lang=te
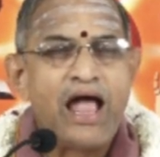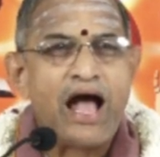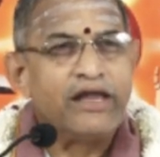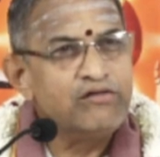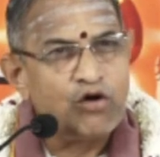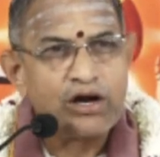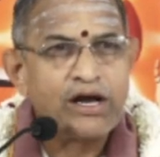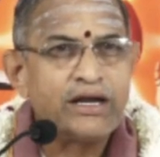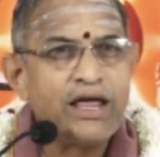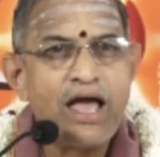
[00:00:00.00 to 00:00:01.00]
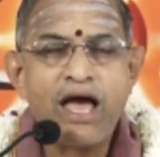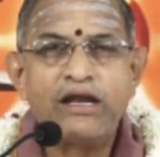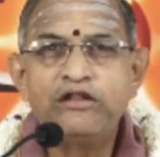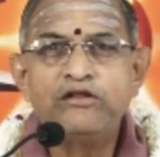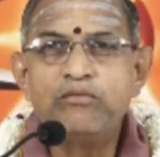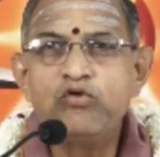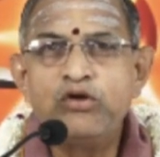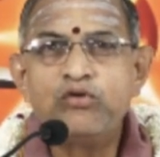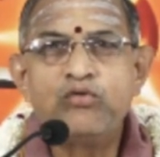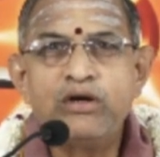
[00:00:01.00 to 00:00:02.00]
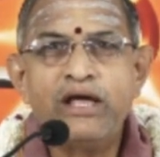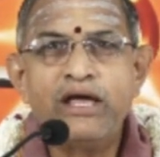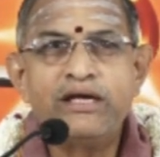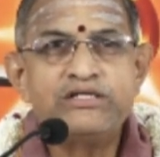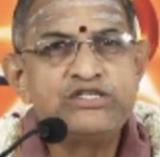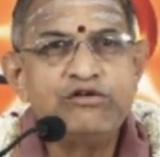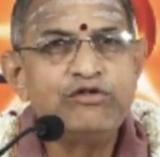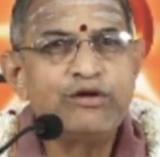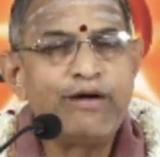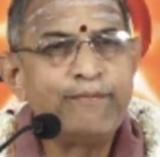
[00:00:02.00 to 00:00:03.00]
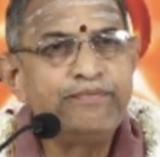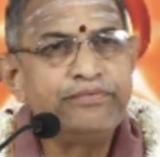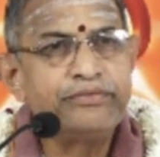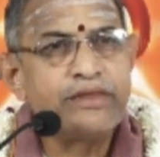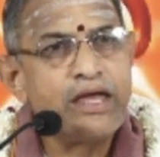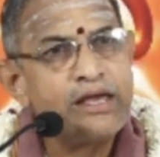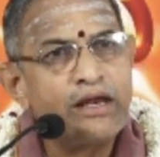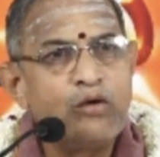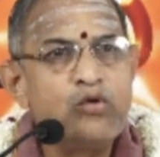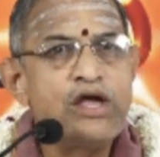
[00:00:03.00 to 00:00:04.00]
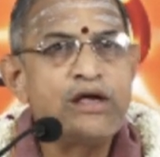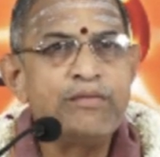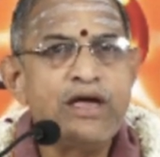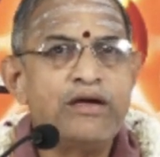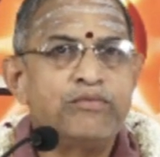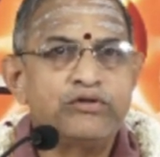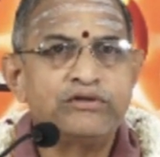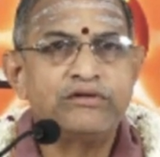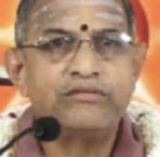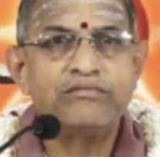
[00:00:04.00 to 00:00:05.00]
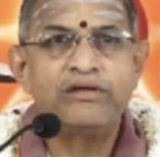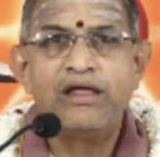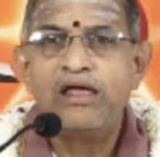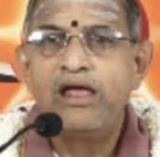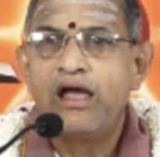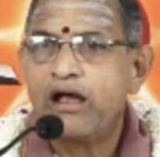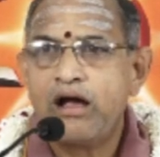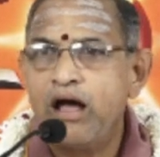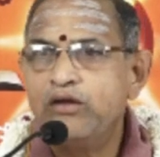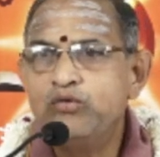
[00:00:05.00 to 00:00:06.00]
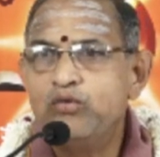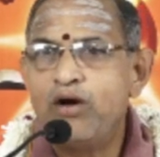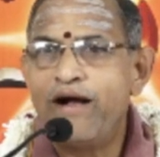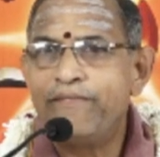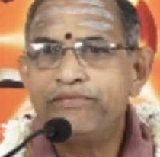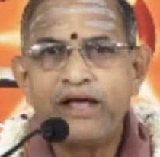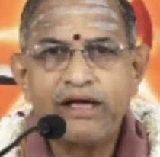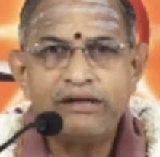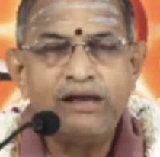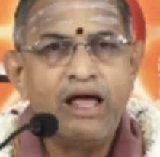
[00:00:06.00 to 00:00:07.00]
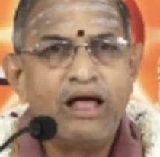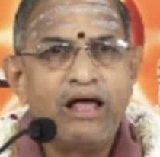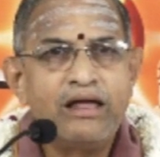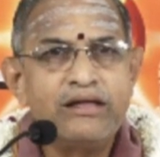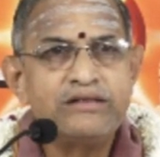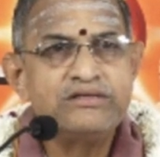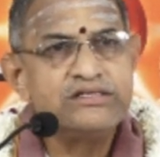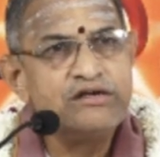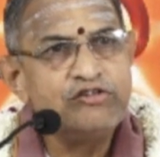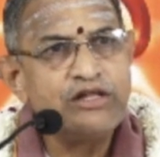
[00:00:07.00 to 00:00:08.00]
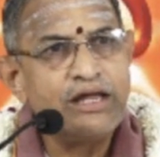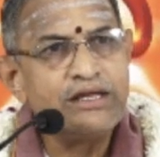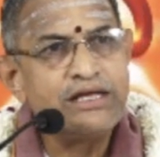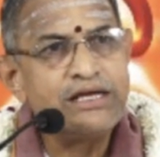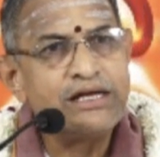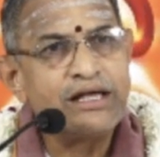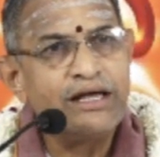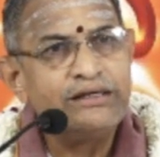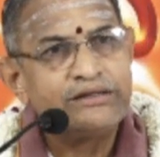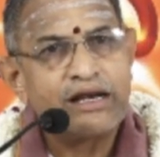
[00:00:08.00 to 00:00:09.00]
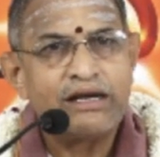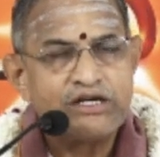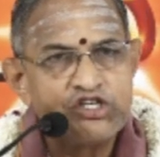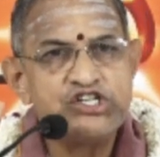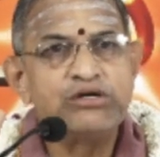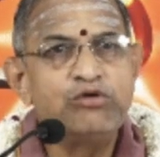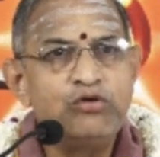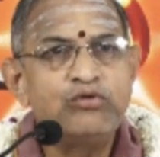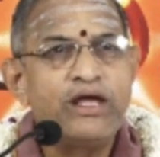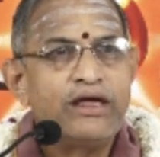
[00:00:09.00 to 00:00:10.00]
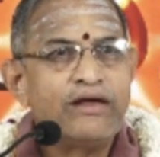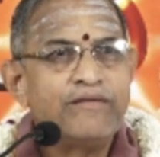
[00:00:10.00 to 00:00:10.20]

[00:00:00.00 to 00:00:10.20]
అది ఒక్కటే ఆనందము అనుకుంటే జీవితం అంతా ఇక లౌకికమే అయిపోతుంది కాదు అంతకన్నా జీవితానికి ఇంకా ఇతర లక్ష్యములు ఉన్నాయి